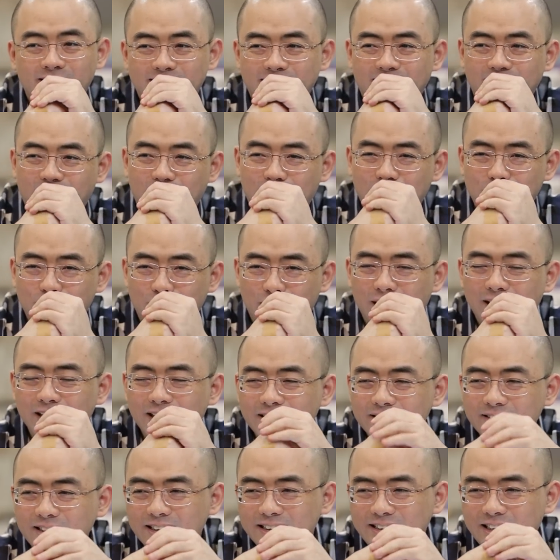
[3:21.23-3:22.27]
这几年对，
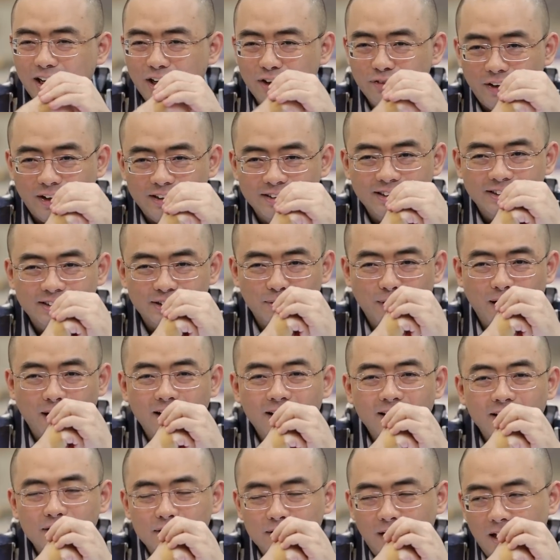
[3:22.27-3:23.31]
在你身上发生了什么？
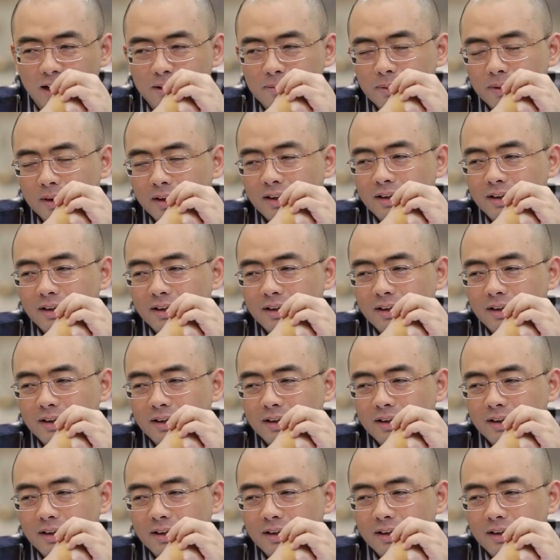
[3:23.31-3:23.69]
是吧？